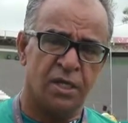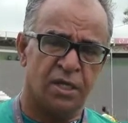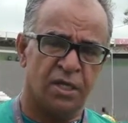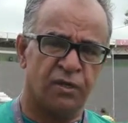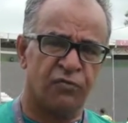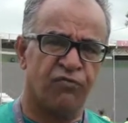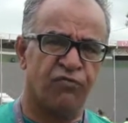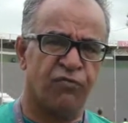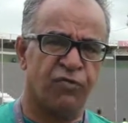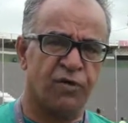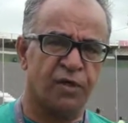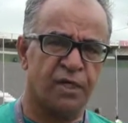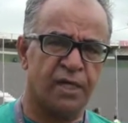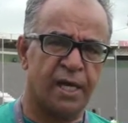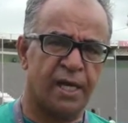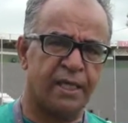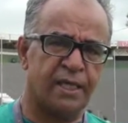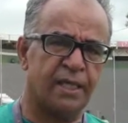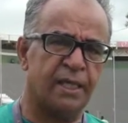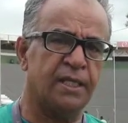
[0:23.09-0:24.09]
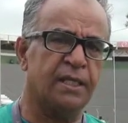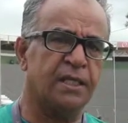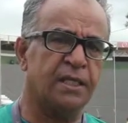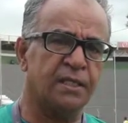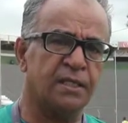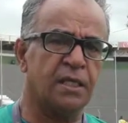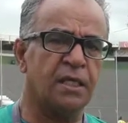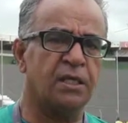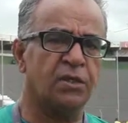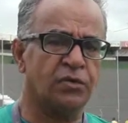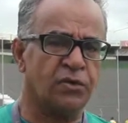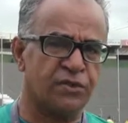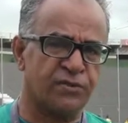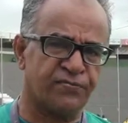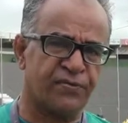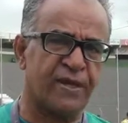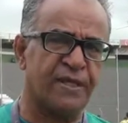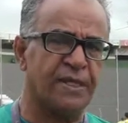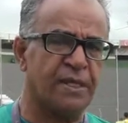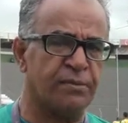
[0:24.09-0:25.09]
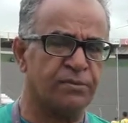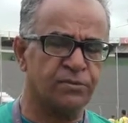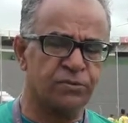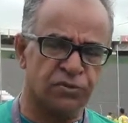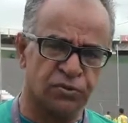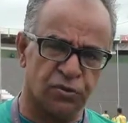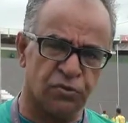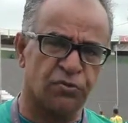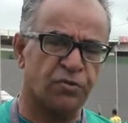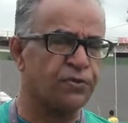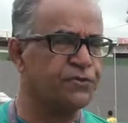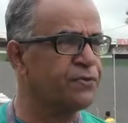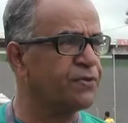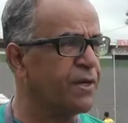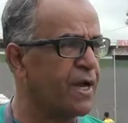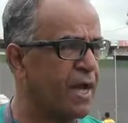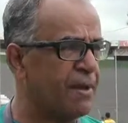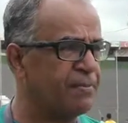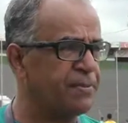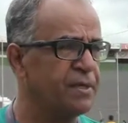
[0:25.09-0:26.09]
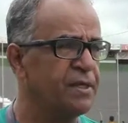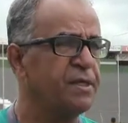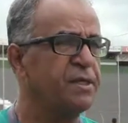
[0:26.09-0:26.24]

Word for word: que foi aquele item que nós falhamos no jogo contra o CAP.